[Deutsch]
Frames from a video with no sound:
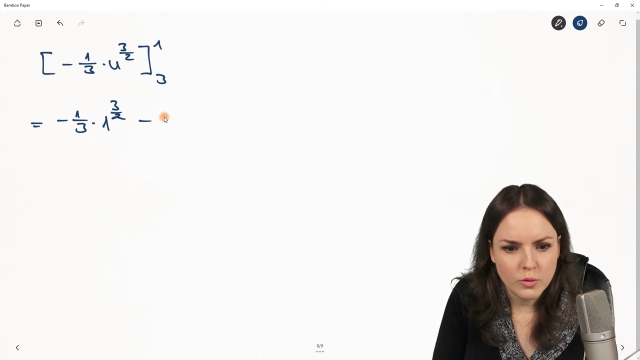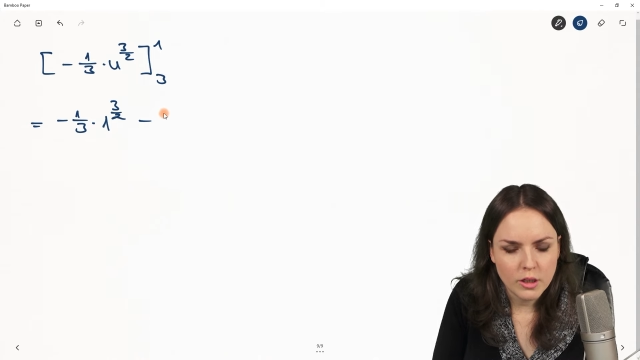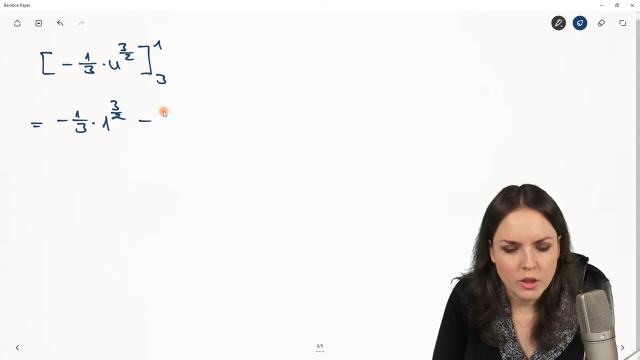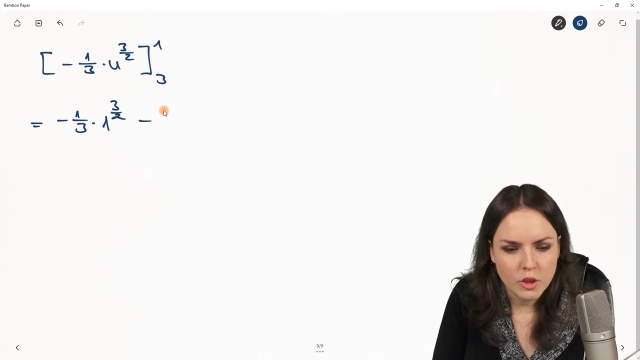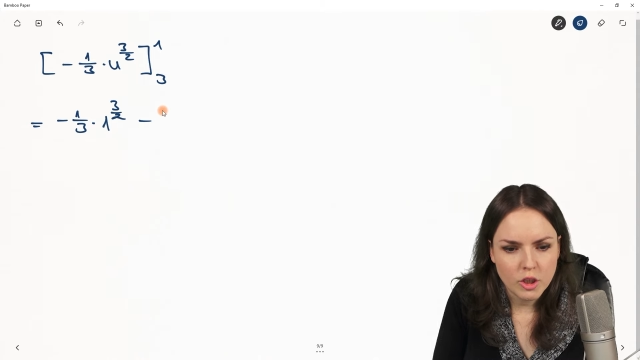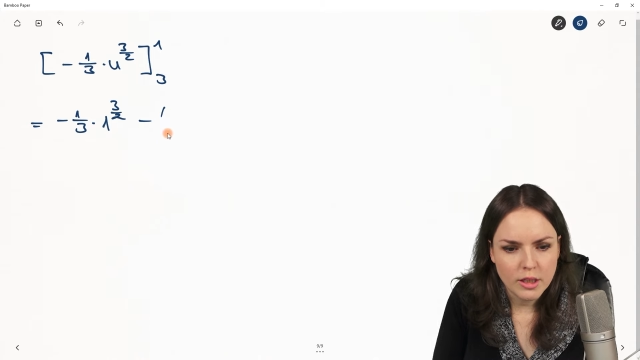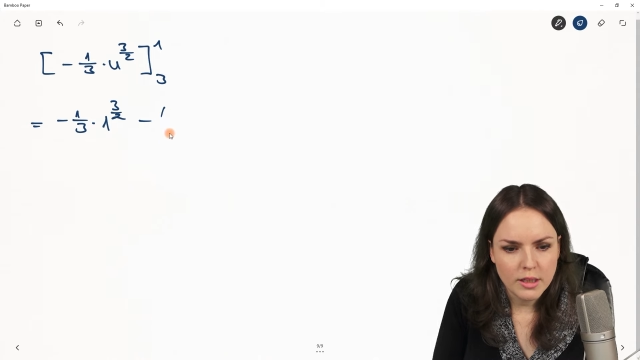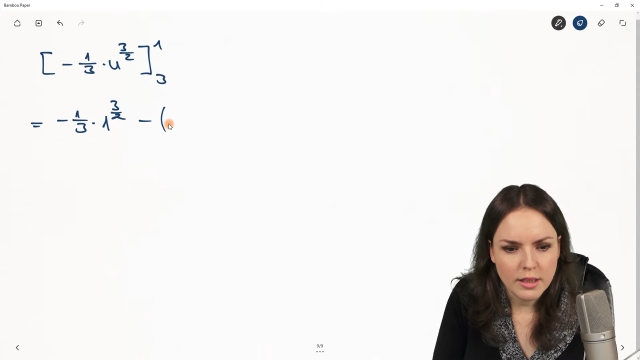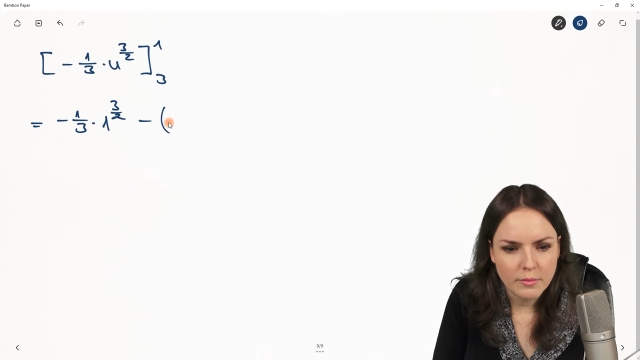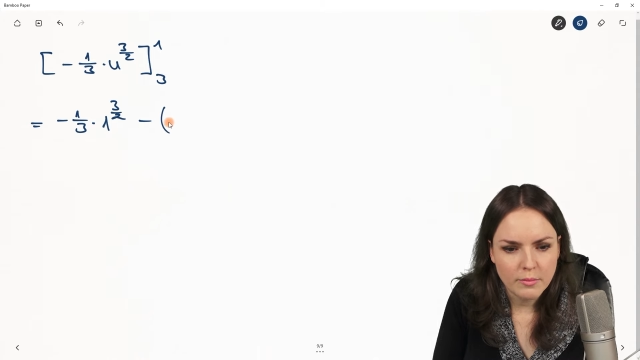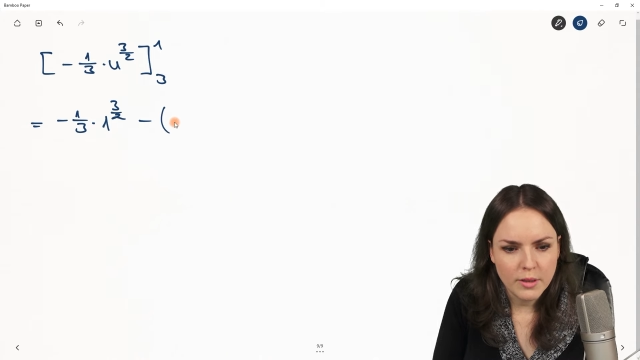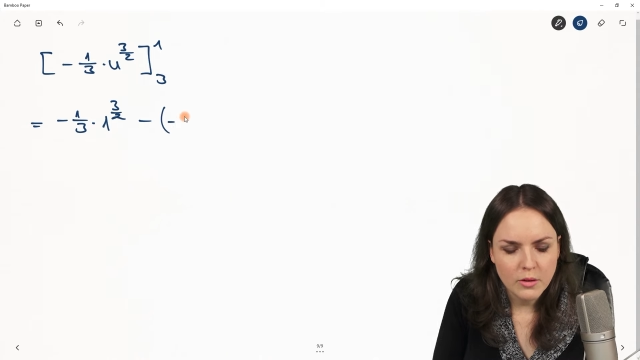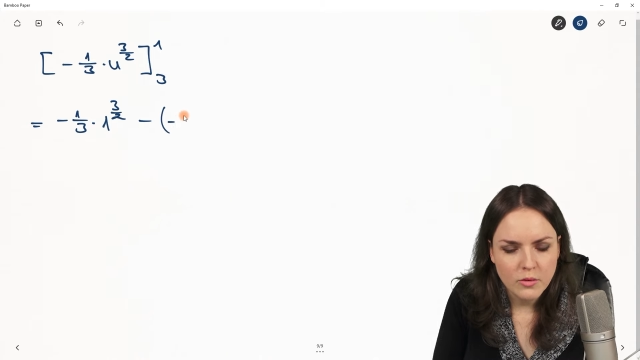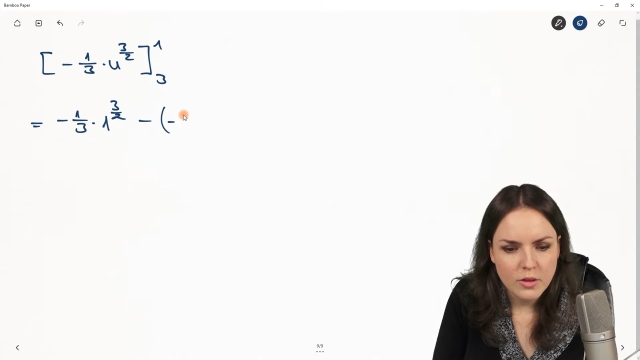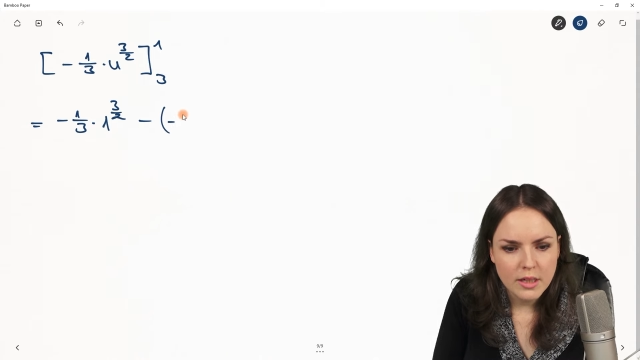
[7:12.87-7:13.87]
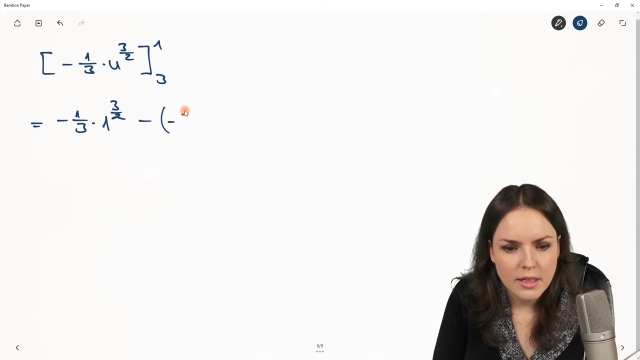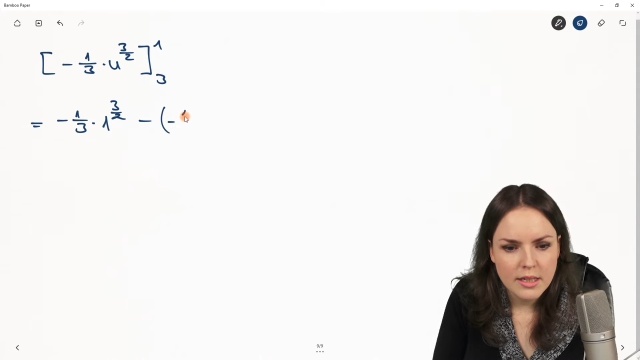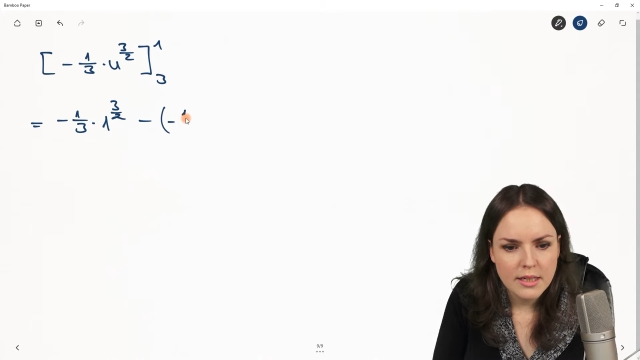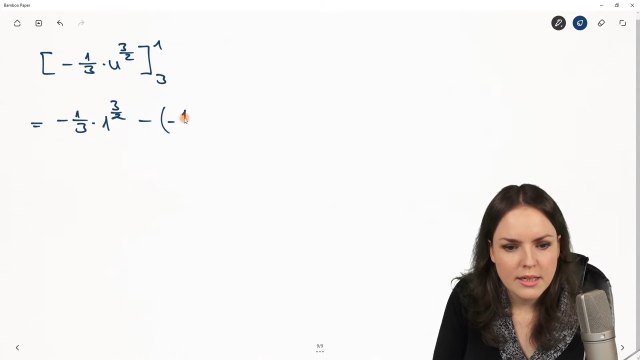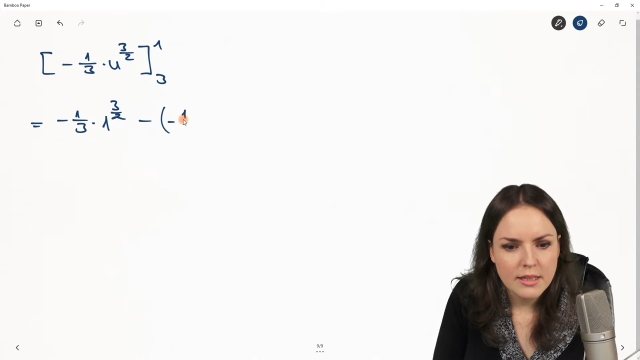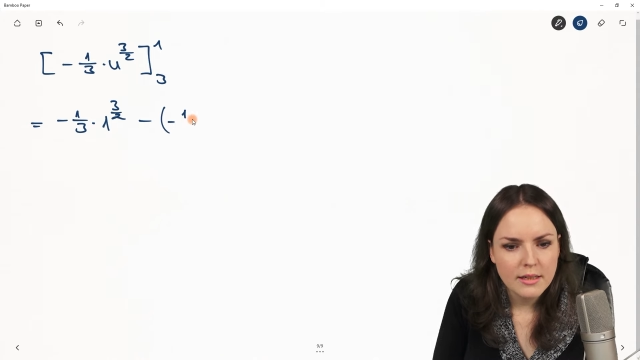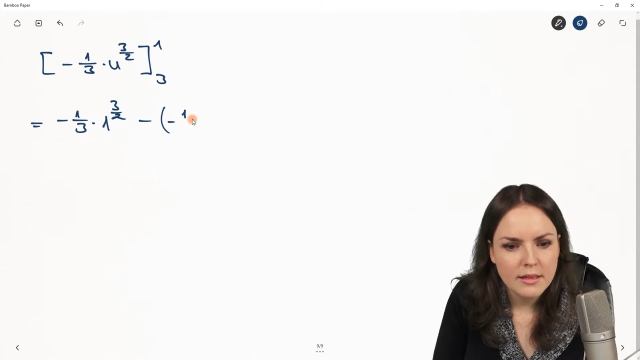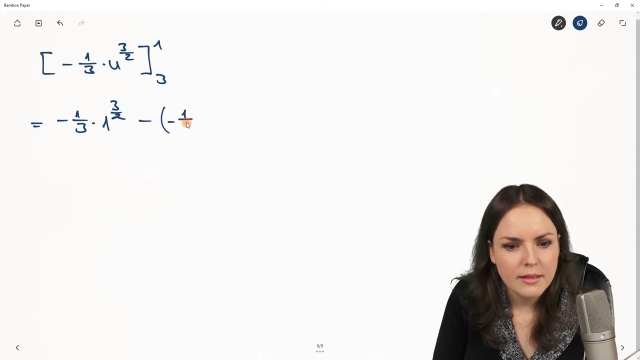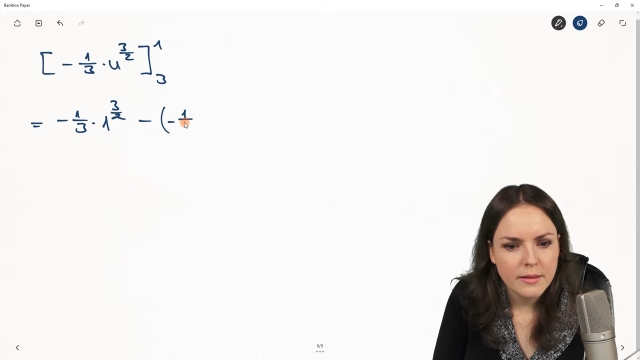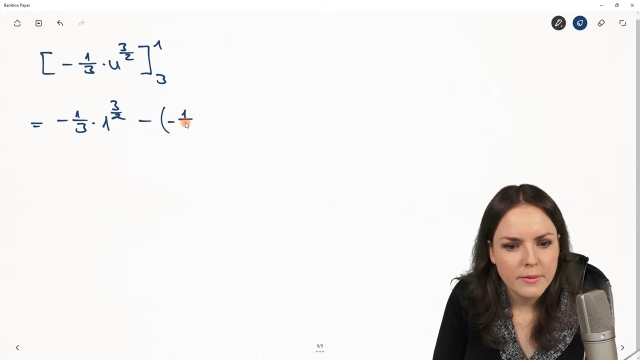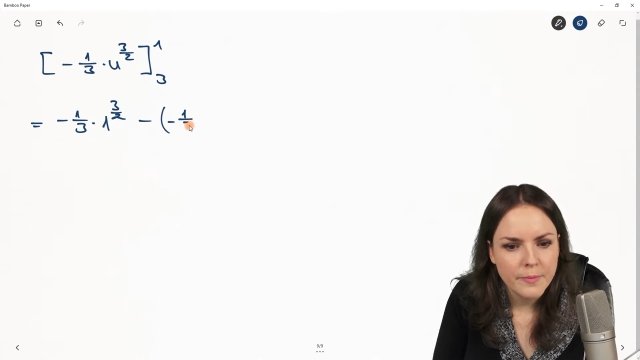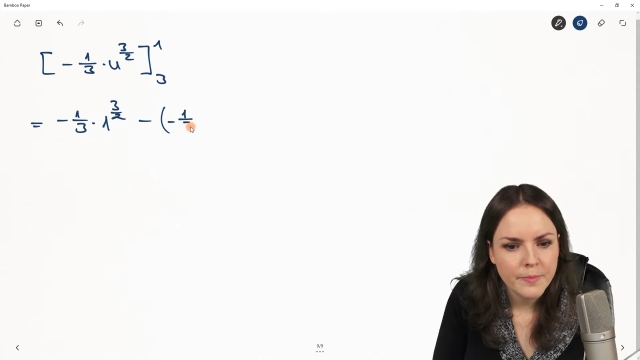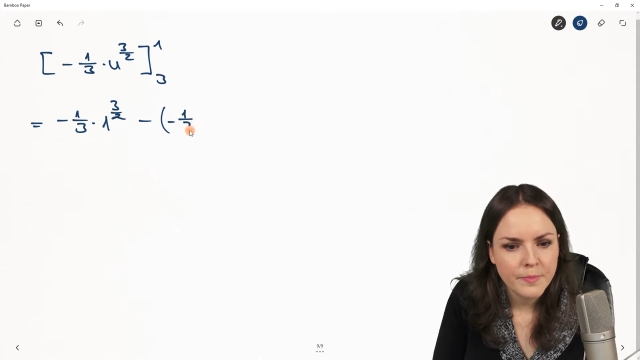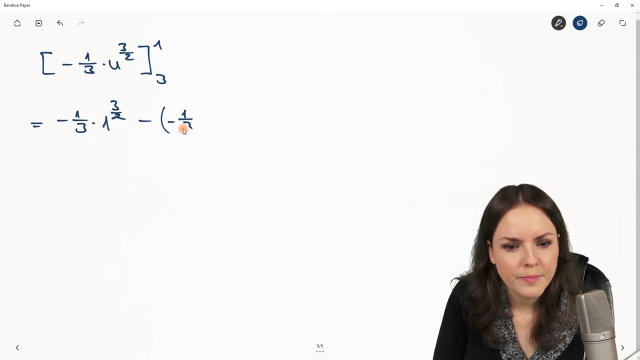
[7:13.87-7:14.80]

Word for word: dann steht da minus ein Drittel